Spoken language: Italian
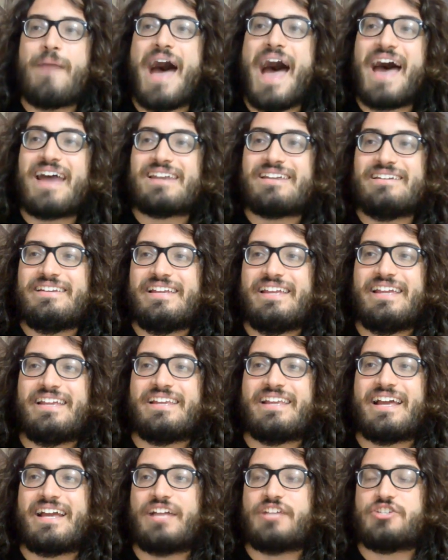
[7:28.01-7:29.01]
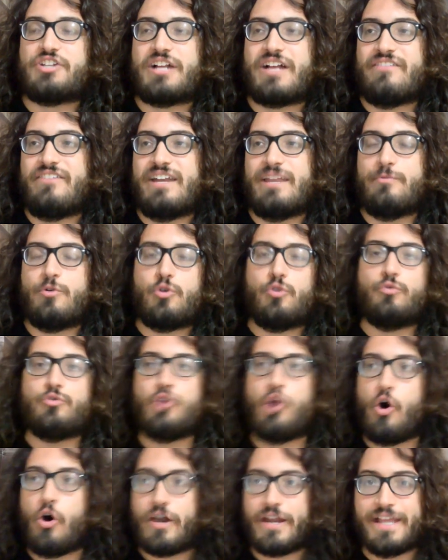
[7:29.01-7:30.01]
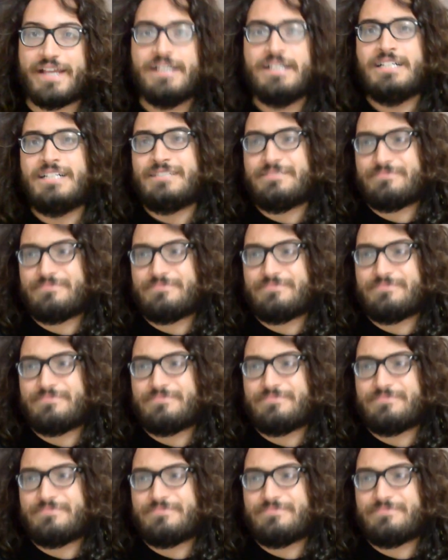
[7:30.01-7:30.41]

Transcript: Marlin che cercava Nemo con Dory,